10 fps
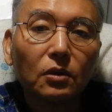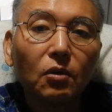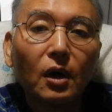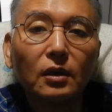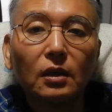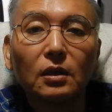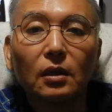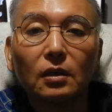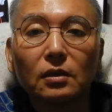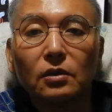凶悪犯
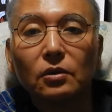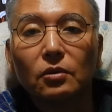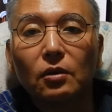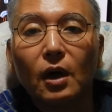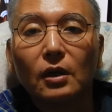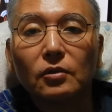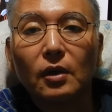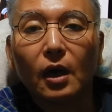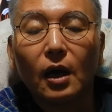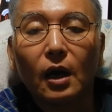なん凶
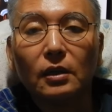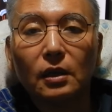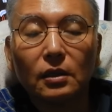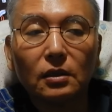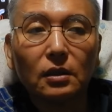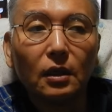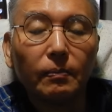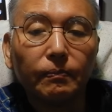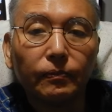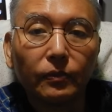悪犯なんですね。